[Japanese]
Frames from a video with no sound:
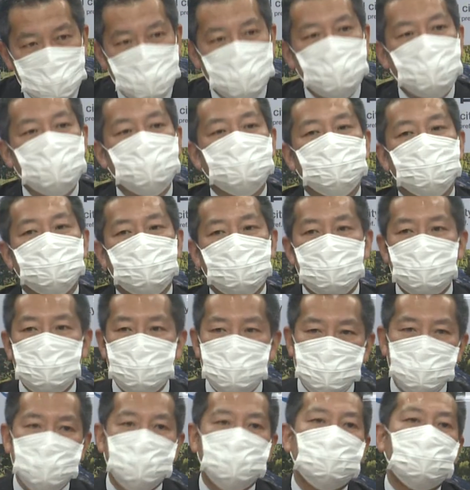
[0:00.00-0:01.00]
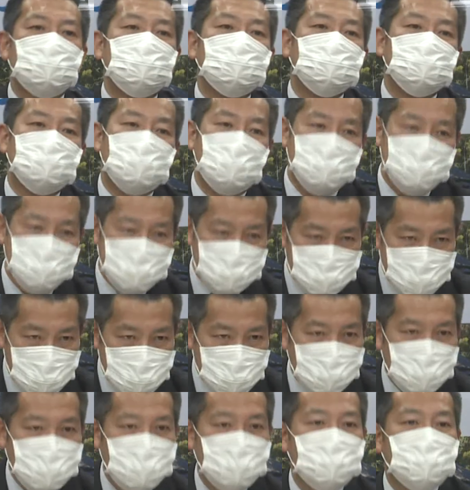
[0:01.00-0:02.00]
ではなくて、飲食店に対し
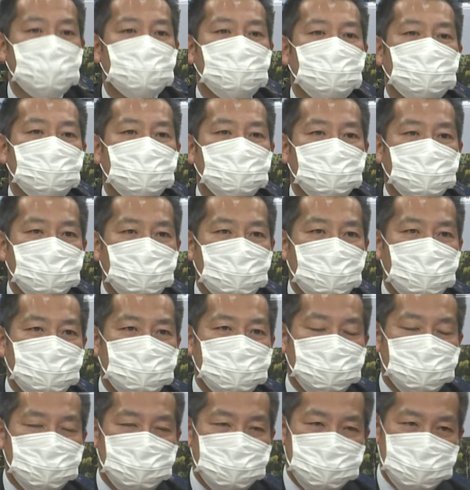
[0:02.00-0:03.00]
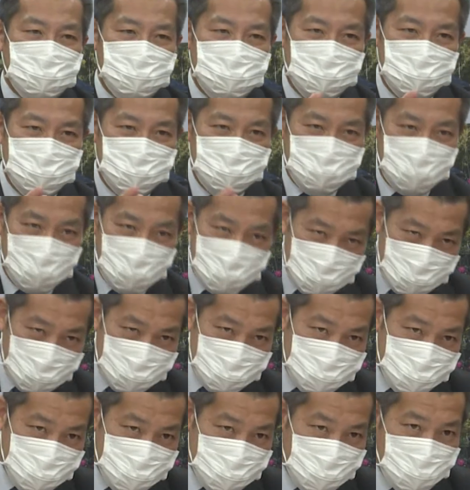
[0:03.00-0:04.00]
てなかな
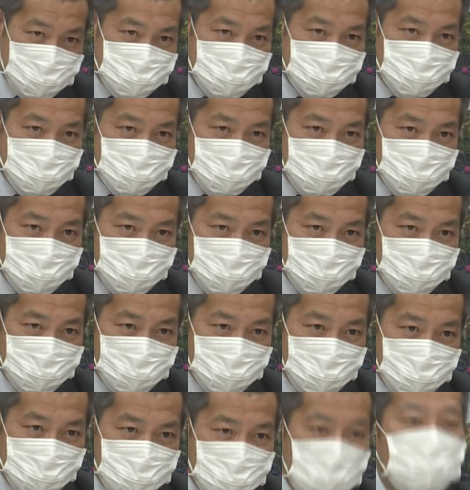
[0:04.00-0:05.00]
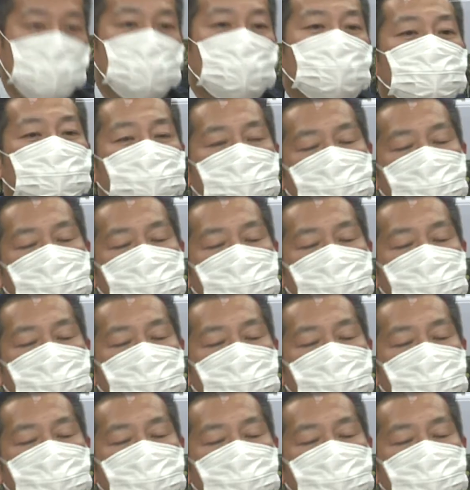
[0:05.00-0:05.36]
か10月のペイペイ